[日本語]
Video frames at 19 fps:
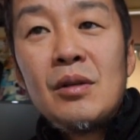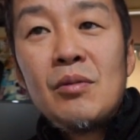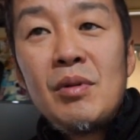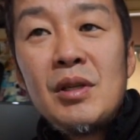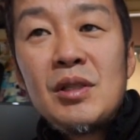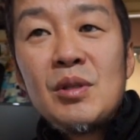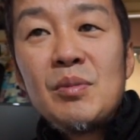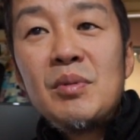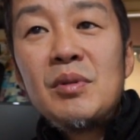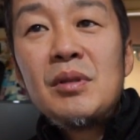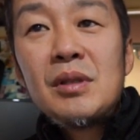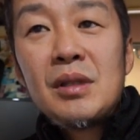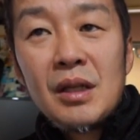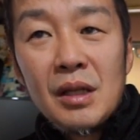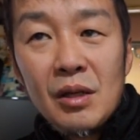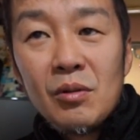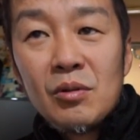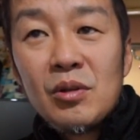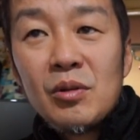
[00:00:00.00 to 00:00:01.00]
Facebook で
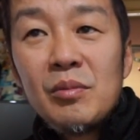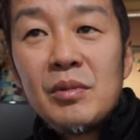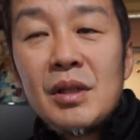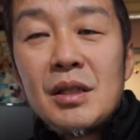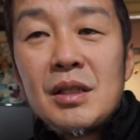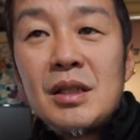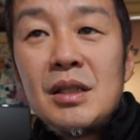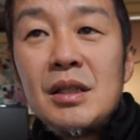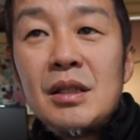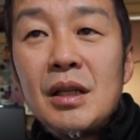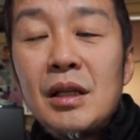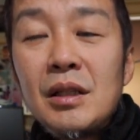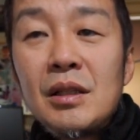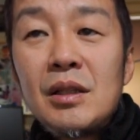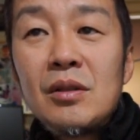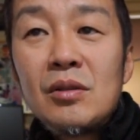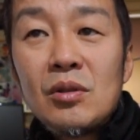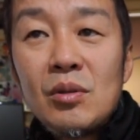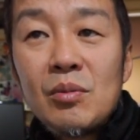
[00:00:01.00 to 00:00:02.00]
ねお友達になっ
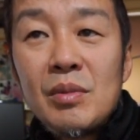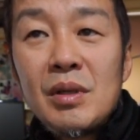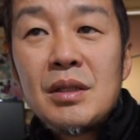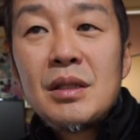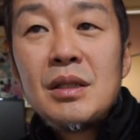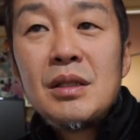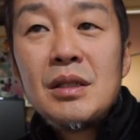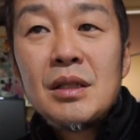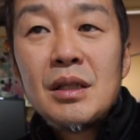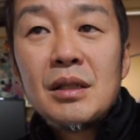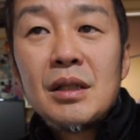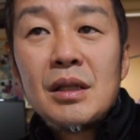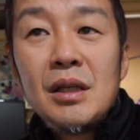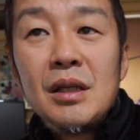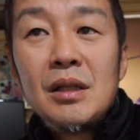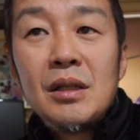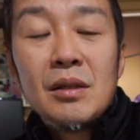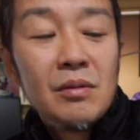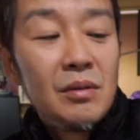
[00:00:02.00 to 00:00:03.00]
てるとメッセンジャーで
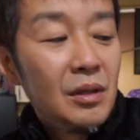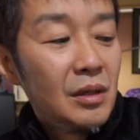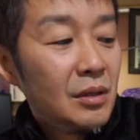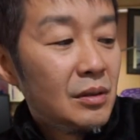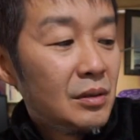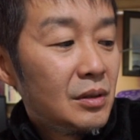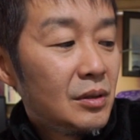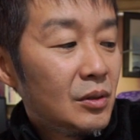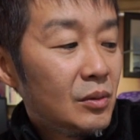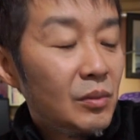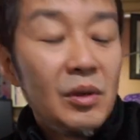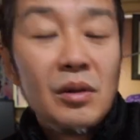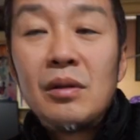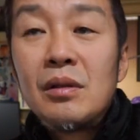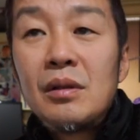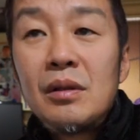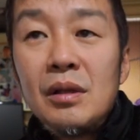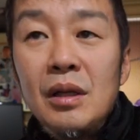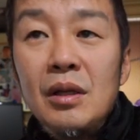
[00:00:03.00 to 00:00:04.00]
聞いてくれる人も
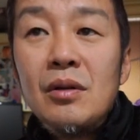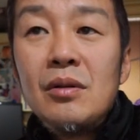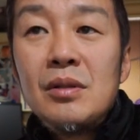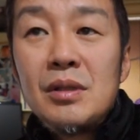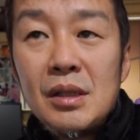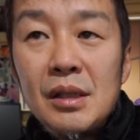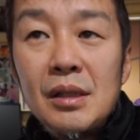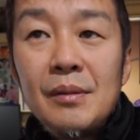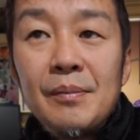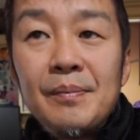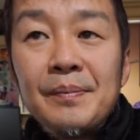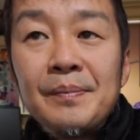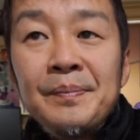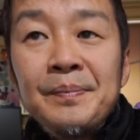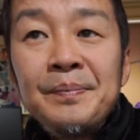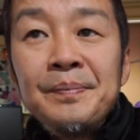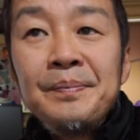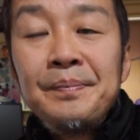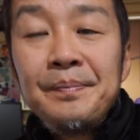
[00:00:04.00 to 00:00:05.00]
いるし、
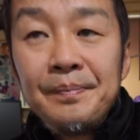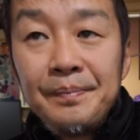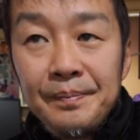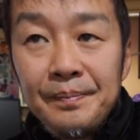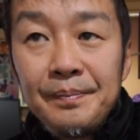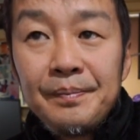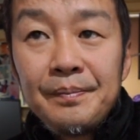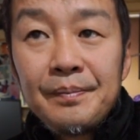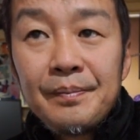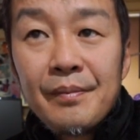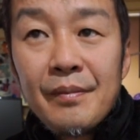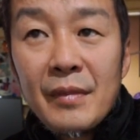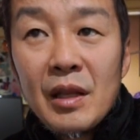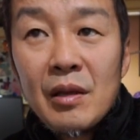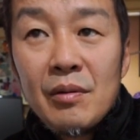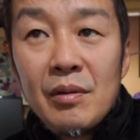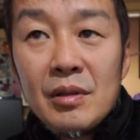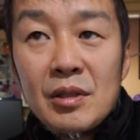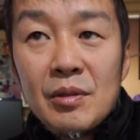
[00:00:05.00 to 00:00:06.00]
う
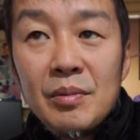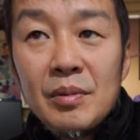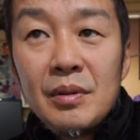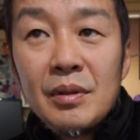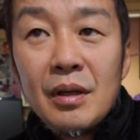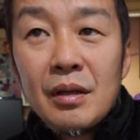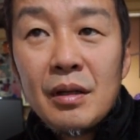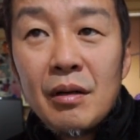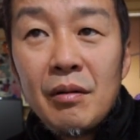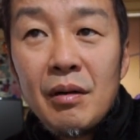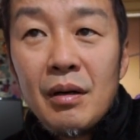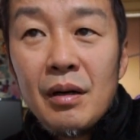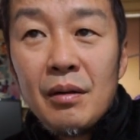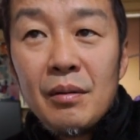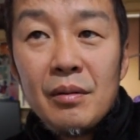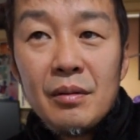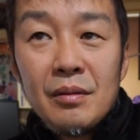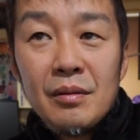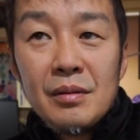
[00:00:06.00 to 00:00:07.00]
ん、Facebook なんか
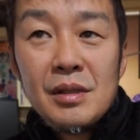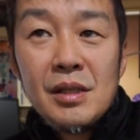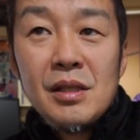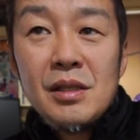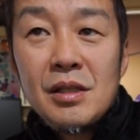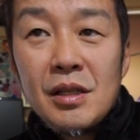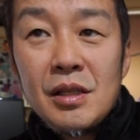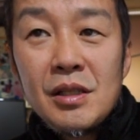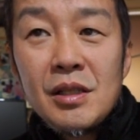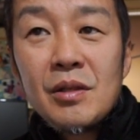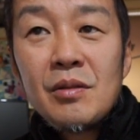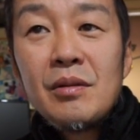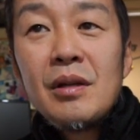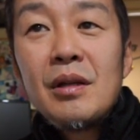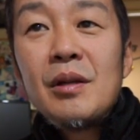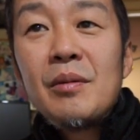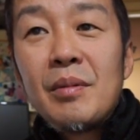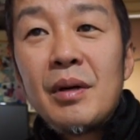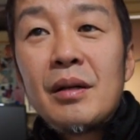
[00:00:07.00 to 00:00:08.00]
は申請してく
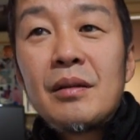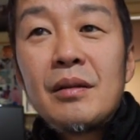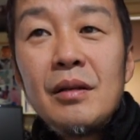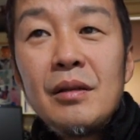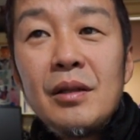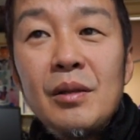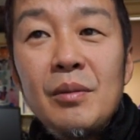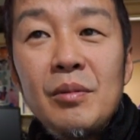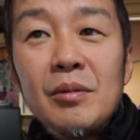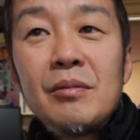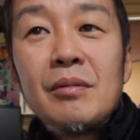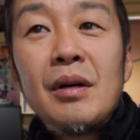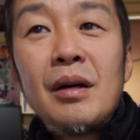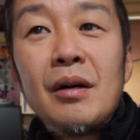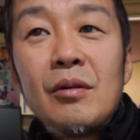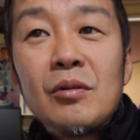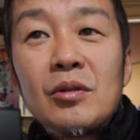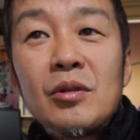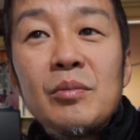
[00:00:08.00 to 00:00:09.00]
れれば大抵僕
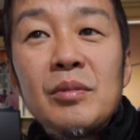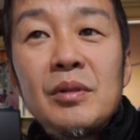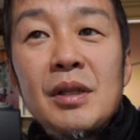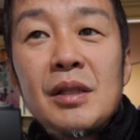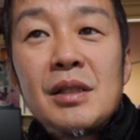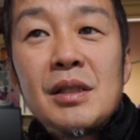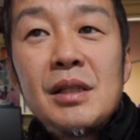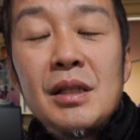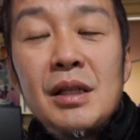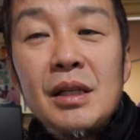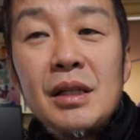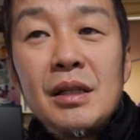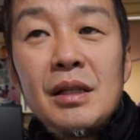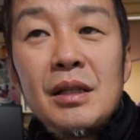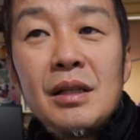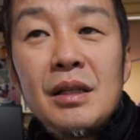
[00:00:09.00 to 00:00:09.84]
はお友達に